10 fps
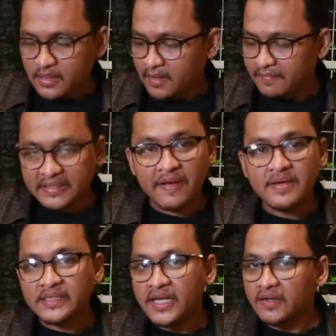Yang
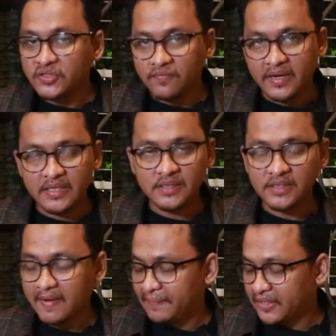pertama saya akan cobain
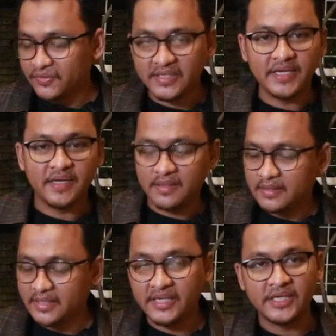geprek judesnya.
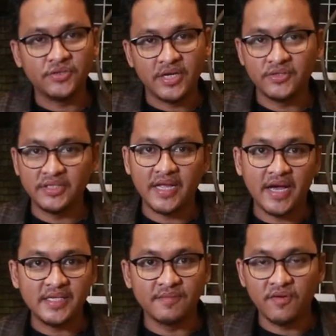Tadi saya sudah cuci
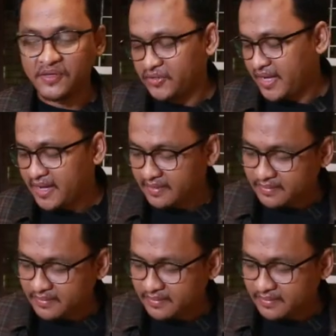tangan sebelum masuk ya.